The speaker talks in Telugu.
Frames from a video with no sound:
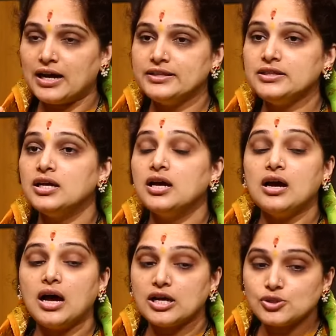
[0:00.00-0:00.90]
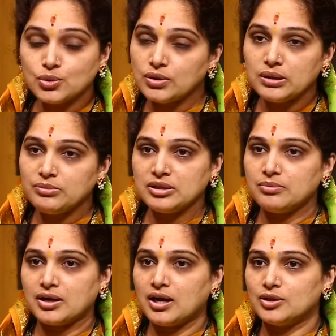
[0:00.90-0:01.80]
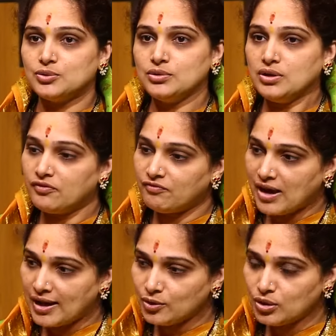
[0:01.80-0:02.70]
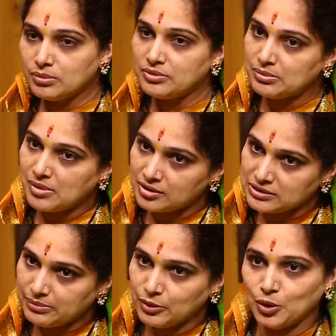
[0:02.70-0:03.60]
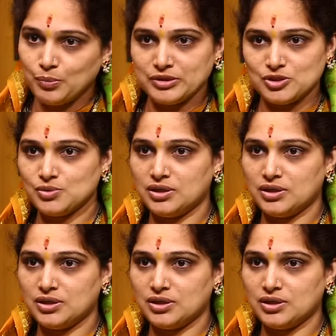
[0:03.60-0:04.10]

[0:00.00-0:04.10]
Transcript: కానీ అసురుల మీద కాదు వానరుల మీద మాత్రమే కురిపించు